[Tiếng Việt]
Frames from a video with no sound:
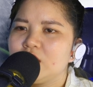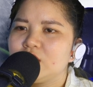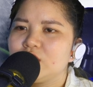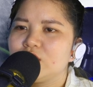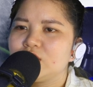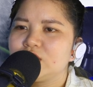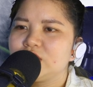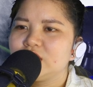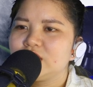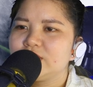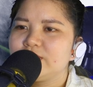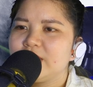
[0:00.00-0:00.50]

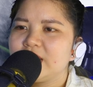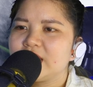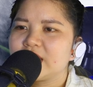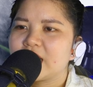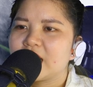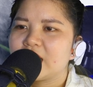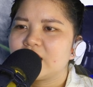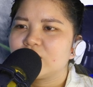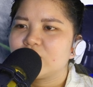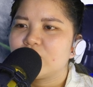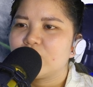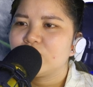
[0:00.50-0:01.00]
Đội trưởng bên
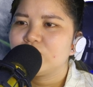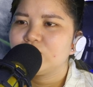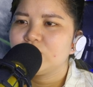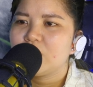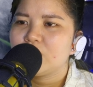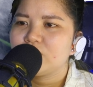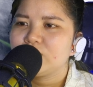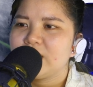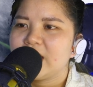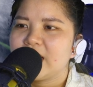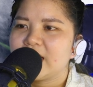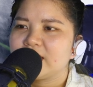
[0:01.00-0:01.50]
cạnh cũng
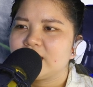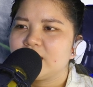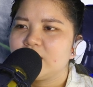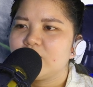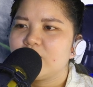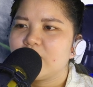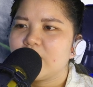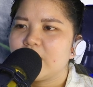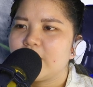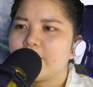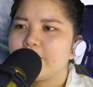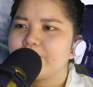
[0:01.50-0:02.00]
đồng dạng như
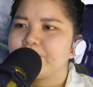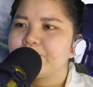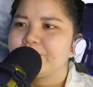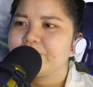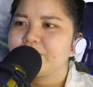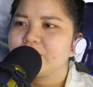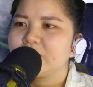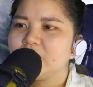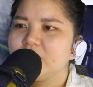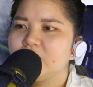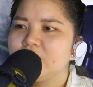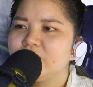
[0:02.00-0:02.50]
vậy,
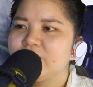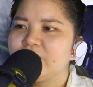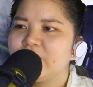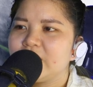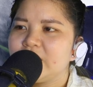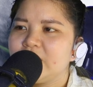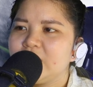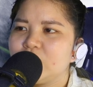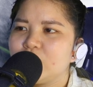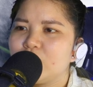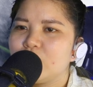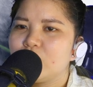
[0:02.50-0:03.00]
nhưng
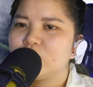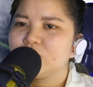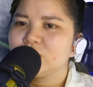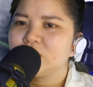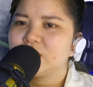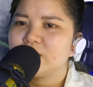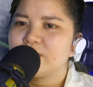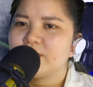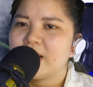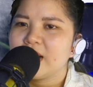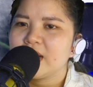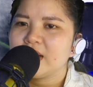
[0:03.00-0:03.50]
vẻ điên cuồng
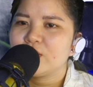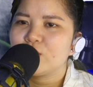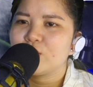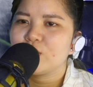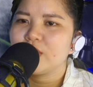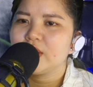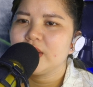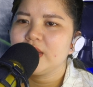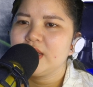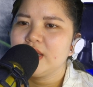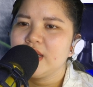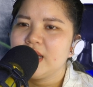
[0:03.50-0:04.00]
trong mắt của
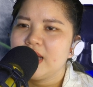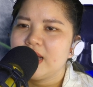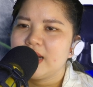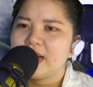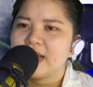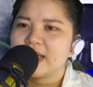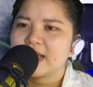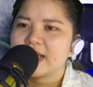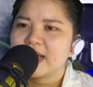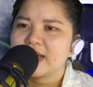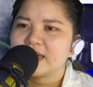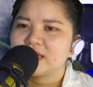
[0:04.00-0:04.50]
y
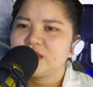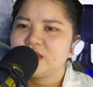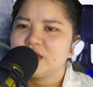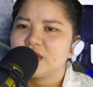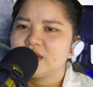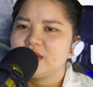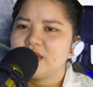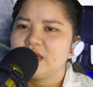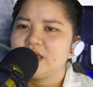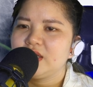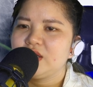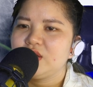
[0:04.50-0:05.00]
lại càng
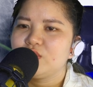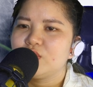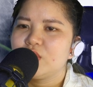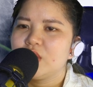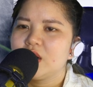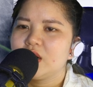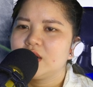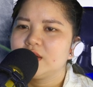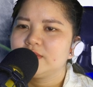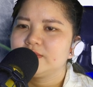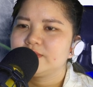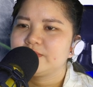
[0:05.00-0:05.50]
trở nên nhiều
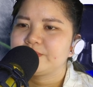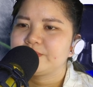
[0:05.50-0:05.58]
hơn.